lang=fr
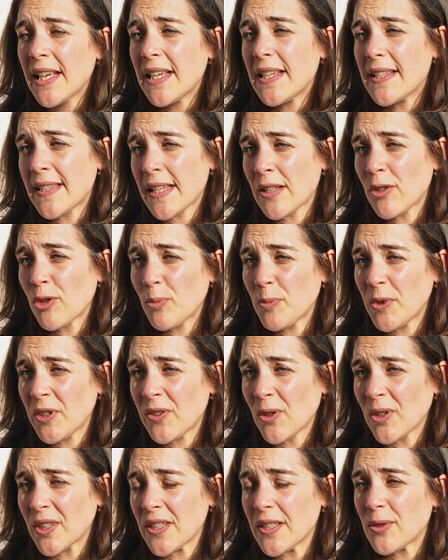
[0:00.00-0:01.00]
Et cette remise
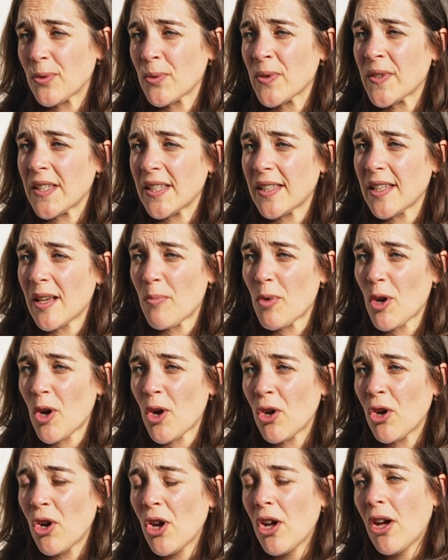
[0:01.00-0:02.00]
en question, c'est
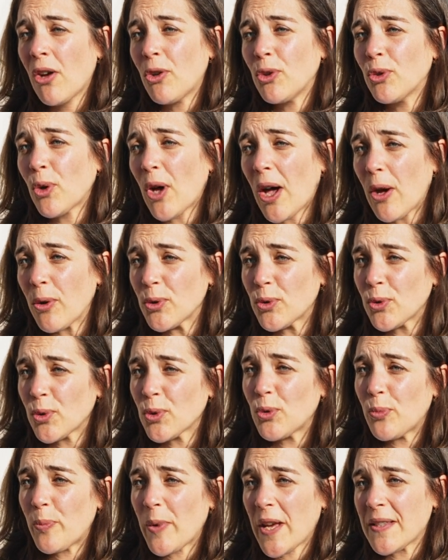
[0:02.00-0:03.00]
d'abord un retour
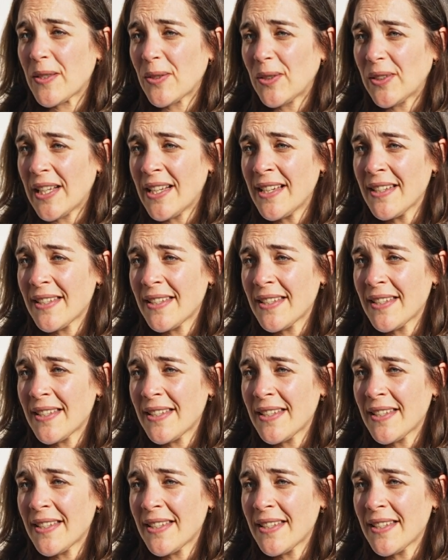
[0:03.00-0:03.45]
du personnel,